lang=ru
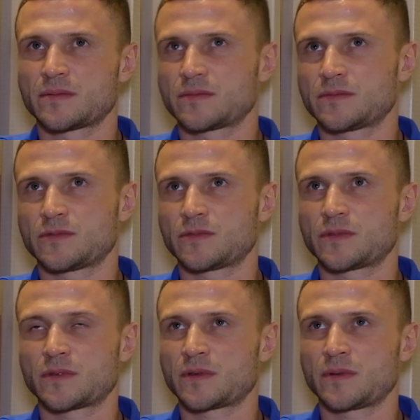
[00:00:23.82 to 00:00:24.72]

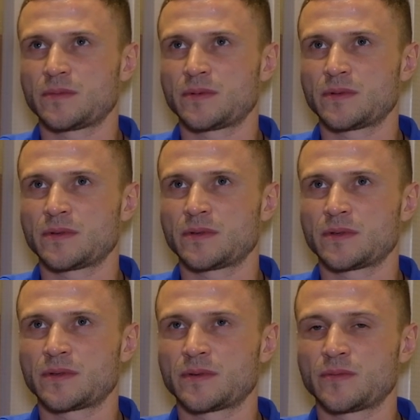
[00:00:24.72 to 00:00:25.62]
Вот, как
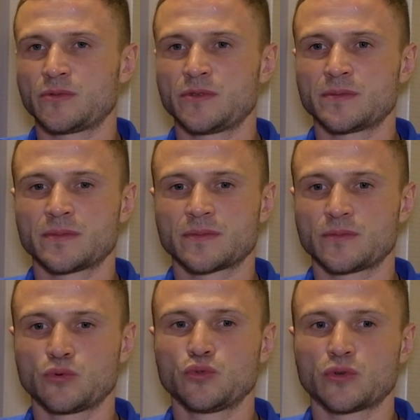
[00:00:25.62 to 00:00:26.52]
бы будем,
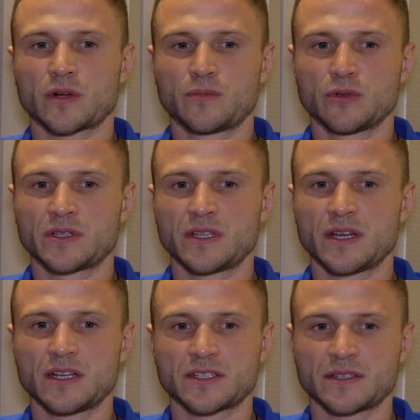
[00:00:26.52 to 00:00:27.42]
буду работать
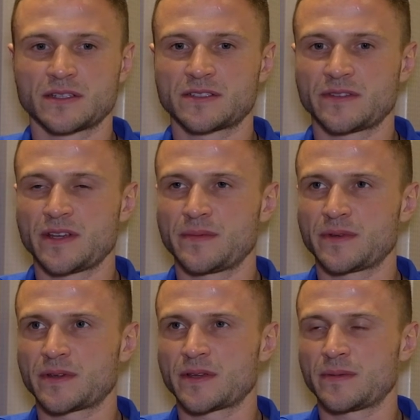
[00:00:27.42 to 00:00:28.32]
дальше над
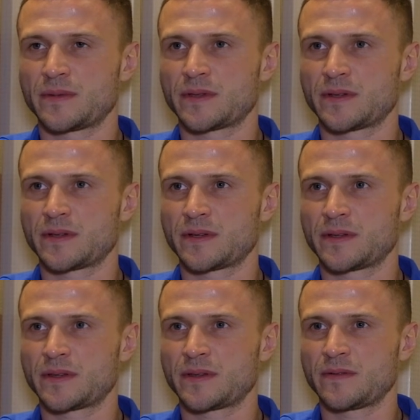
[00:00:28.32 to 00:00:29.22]
своими
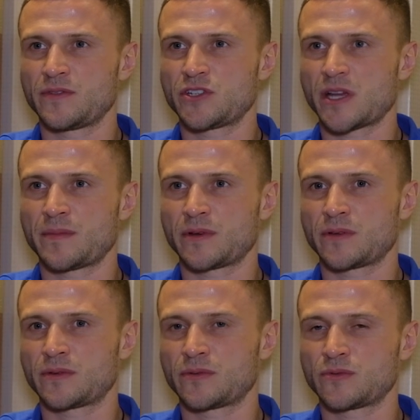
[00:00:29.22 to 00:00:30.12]
какими-то вещами,
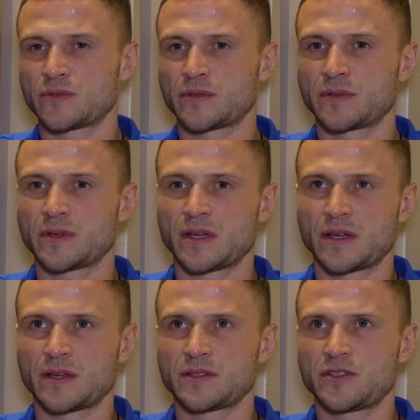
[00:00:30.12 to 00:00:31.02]
которые нужно
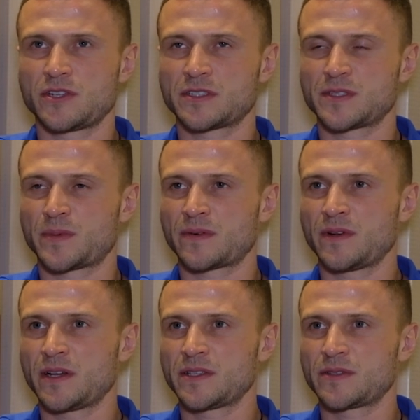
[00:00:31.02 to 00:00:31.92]
сейчас
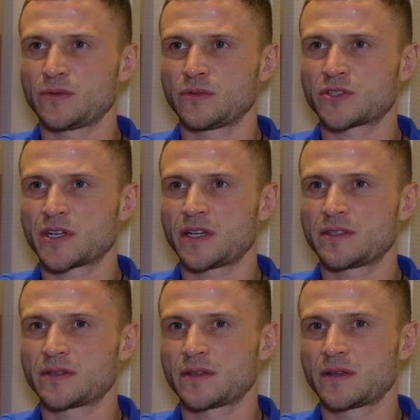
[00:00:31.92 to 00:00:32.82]
исправлять, улучшать.